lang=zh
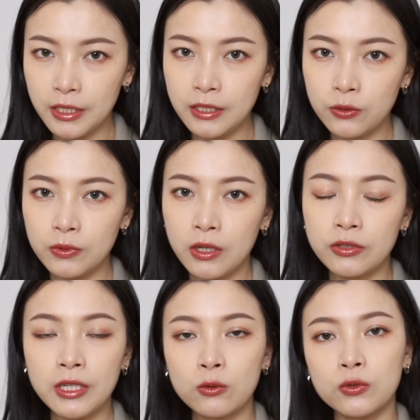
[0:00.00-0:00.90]
接进入到
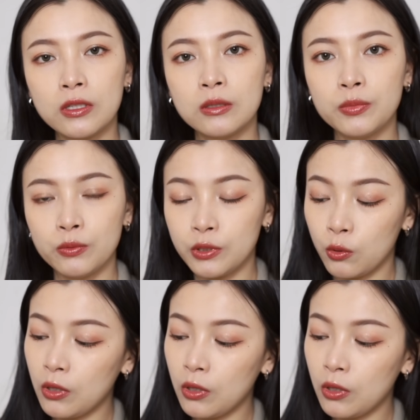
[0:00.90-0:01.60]
上妆的步骤，